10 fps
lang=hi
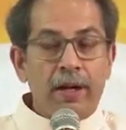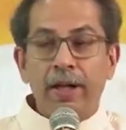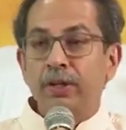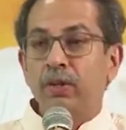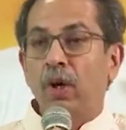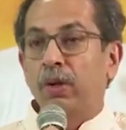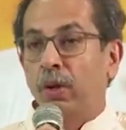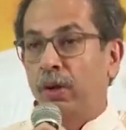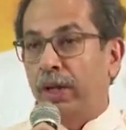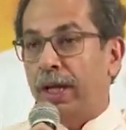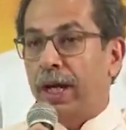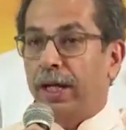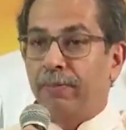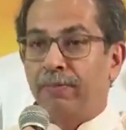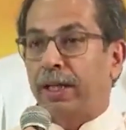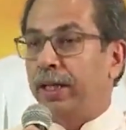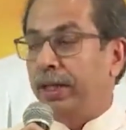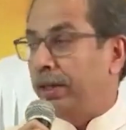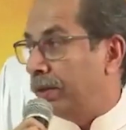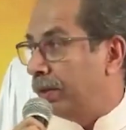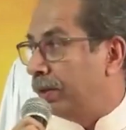एड्रेस नॉट नोन कहां गए पता नहीं